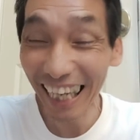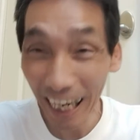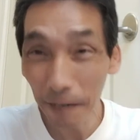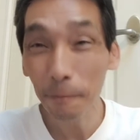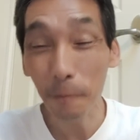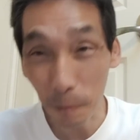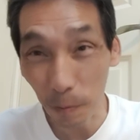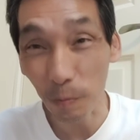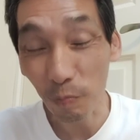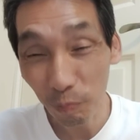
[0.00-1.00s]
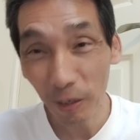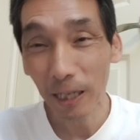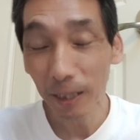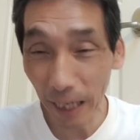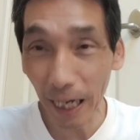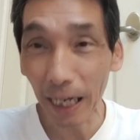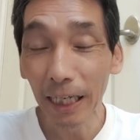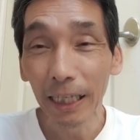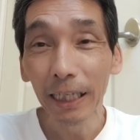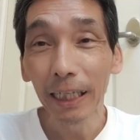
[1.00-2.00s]
ね。うん。で、
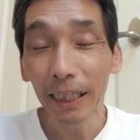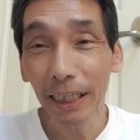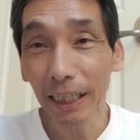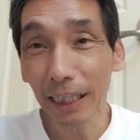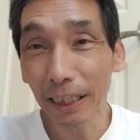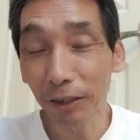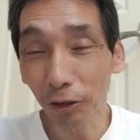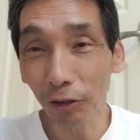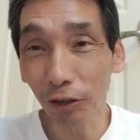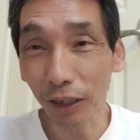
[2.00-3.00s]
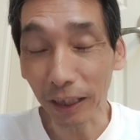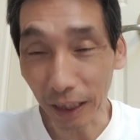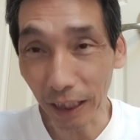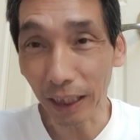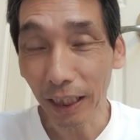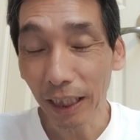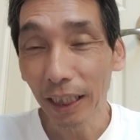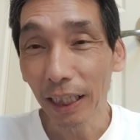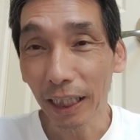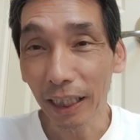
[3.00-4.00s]
えー、その時に、
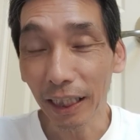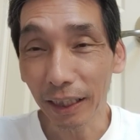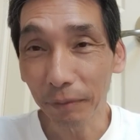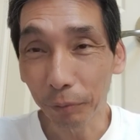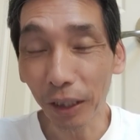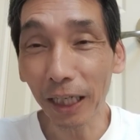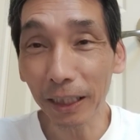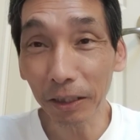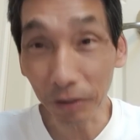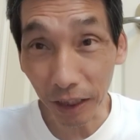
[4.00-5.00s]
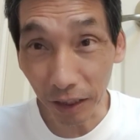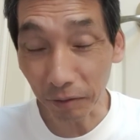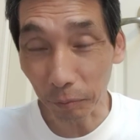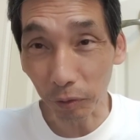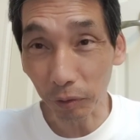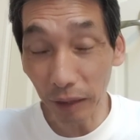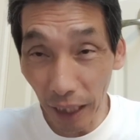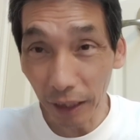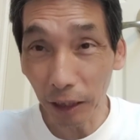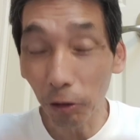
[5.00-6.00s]
えー、プレアデス人っつも
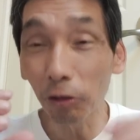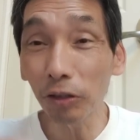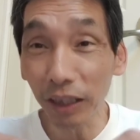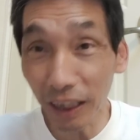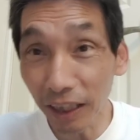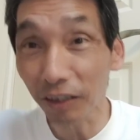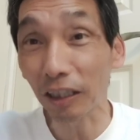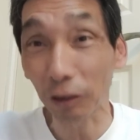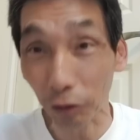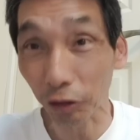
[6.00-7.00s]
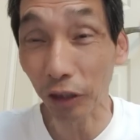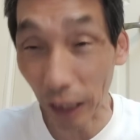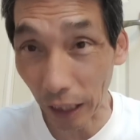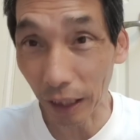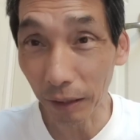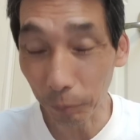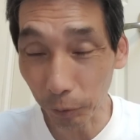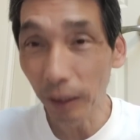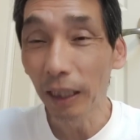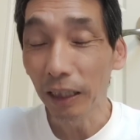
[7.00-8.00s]
ね、日本人って言ってるのと一緒だから。
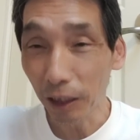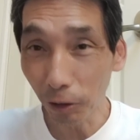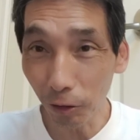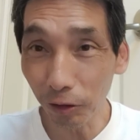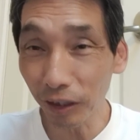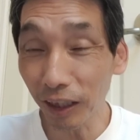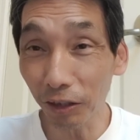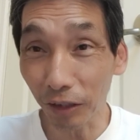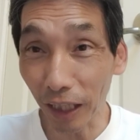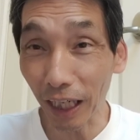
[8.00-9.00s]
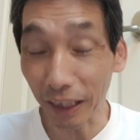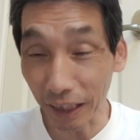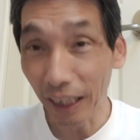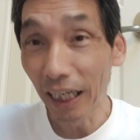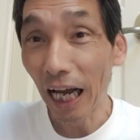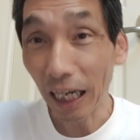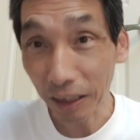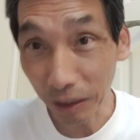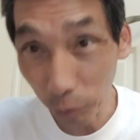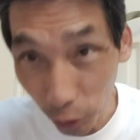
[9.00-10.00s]
日本人の中に
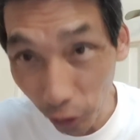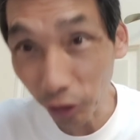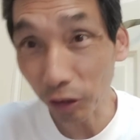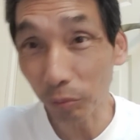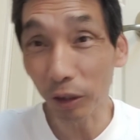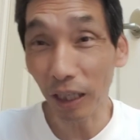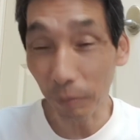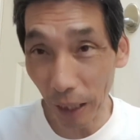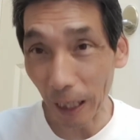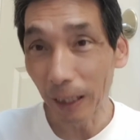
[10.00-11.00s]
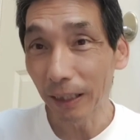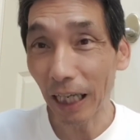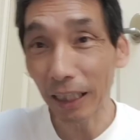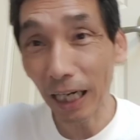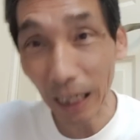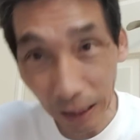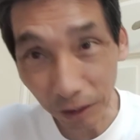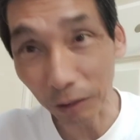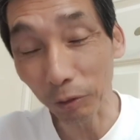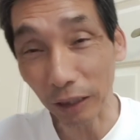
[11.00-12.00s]
橋本っていうのもいれば田中ってい
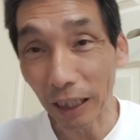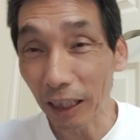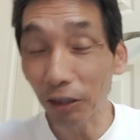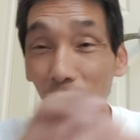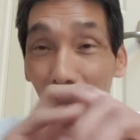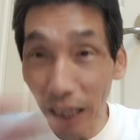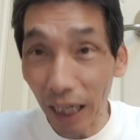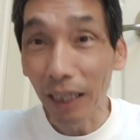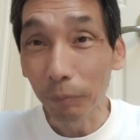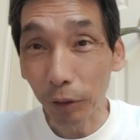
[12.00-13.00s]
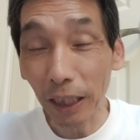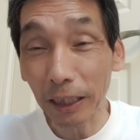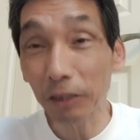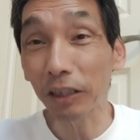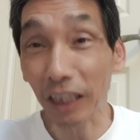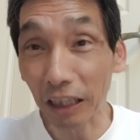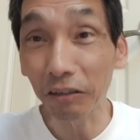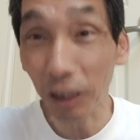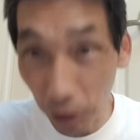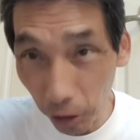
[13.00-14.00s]
うのもいていろんなプレアデス人がいる
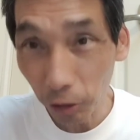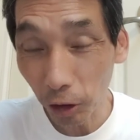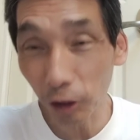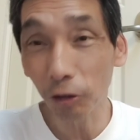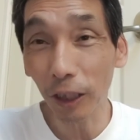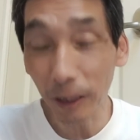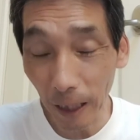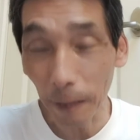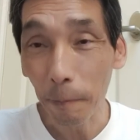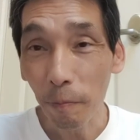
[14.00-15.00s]
でしょそれと同じで